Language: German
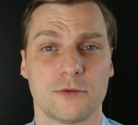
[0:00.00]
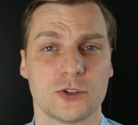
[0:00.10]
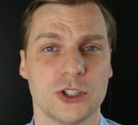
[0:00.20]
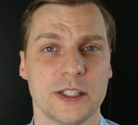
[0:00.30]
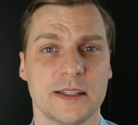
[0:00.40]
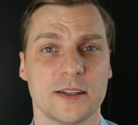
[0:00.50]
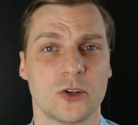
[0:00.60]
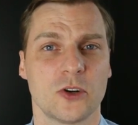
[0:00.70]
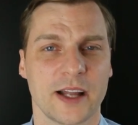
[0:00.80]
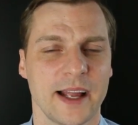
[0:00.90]
verschiedene
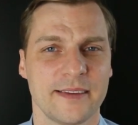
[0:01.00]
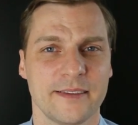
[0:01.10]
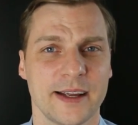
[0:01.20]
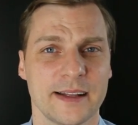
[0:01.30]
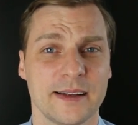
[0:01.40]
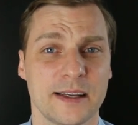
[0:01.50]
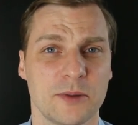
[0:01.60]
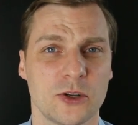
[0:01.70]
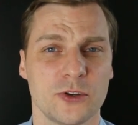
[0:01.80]
Kongresse werden nicht mehr